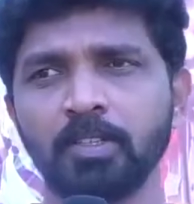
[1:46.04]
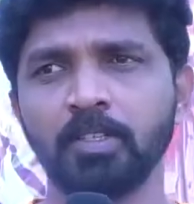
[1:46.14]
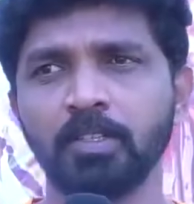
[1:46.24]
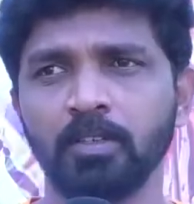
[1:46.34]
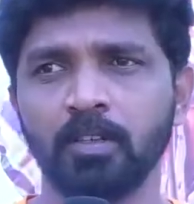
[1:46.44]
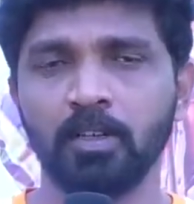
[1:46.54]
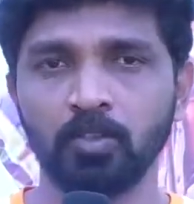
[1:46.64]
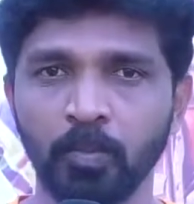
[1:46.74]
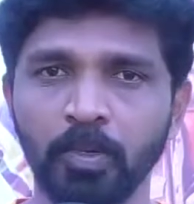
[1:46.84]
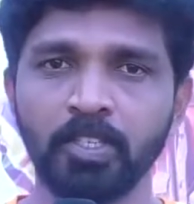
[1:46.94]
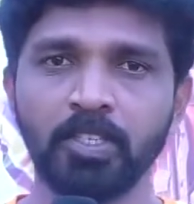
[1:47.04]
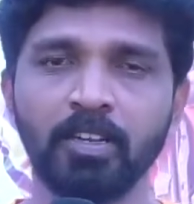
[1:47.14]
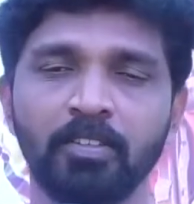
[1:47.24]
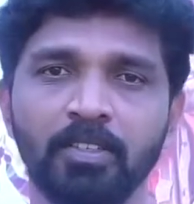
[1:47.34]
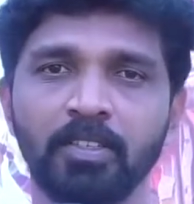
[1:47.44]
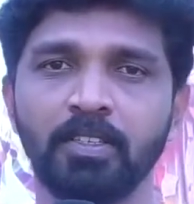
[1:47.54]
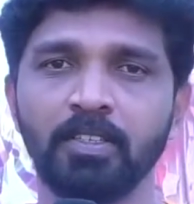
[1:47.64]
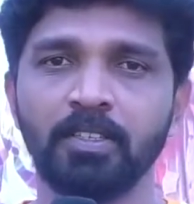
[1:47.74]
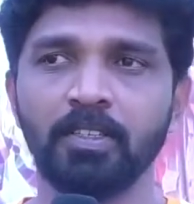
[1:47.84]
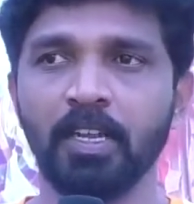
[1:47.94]
வந்து சுபிக்ஷா வந்து
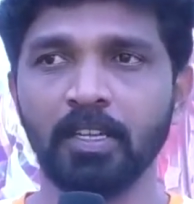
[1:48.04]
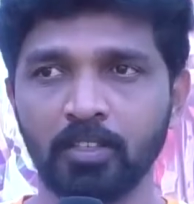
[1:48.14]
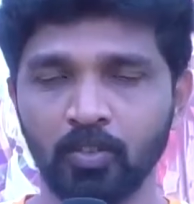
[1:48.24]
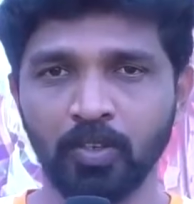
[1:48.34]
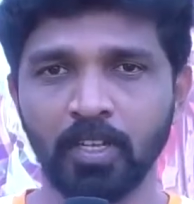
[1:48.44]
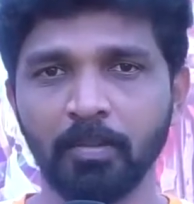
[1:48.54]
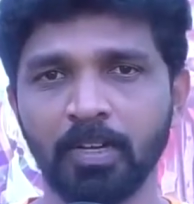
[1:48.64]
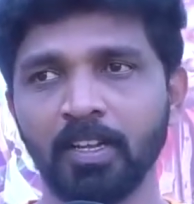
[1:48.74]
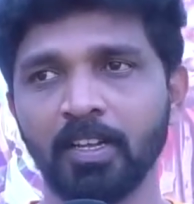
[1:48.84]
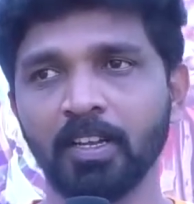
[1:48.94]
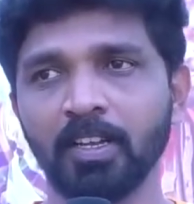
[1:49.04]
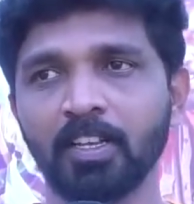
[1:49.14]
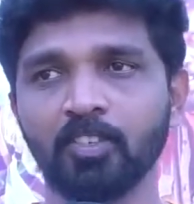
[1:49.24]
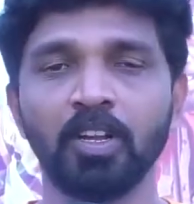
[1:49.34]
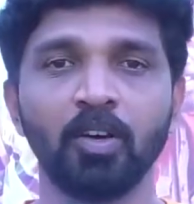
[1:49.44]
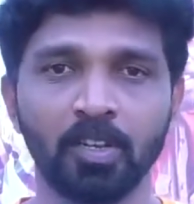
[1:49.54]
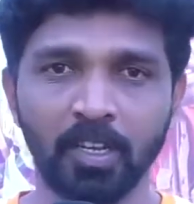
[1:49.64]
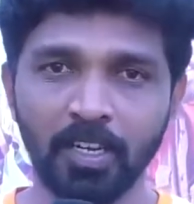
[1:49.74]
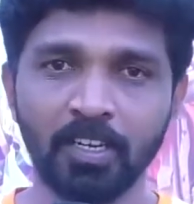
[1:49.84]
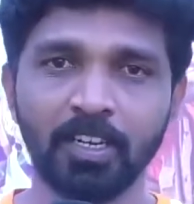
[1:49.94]
எனக்கு ஜோடியாக பண்ணியிருக்காங்க ஆக்சுவலாக அவங்க
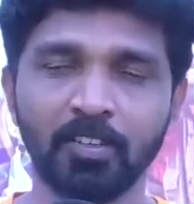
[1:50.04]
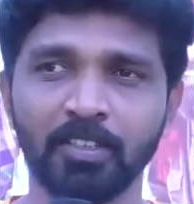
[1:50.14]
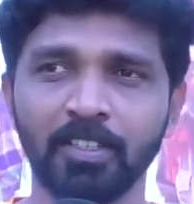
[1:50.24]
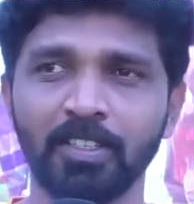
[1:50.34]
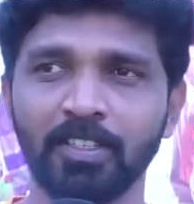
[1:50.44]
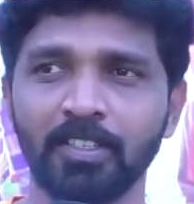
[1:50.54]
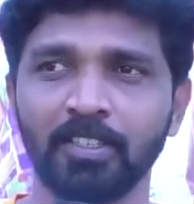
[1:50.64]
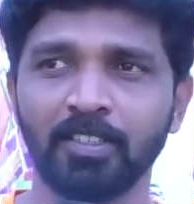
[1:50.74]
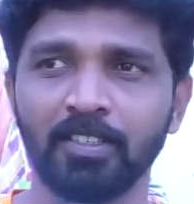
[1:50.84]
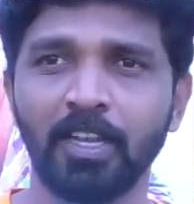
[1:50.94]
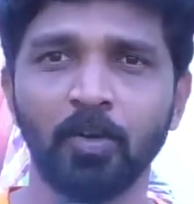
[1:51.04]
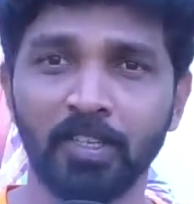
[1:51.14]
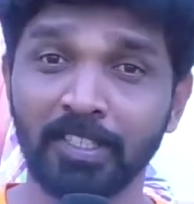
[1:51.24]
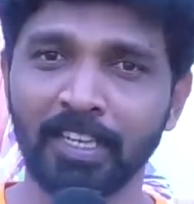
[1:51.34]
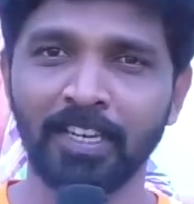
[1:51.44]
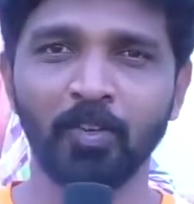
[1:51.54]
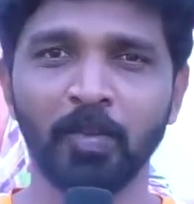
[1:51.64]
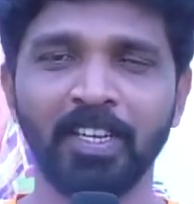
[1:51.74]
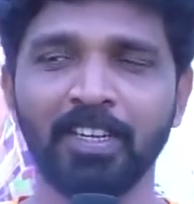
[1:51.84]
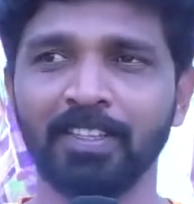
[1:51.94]
கடுகில் வந்து நான் ஒன் சைடாக லவ் பண்ணிகிட்டு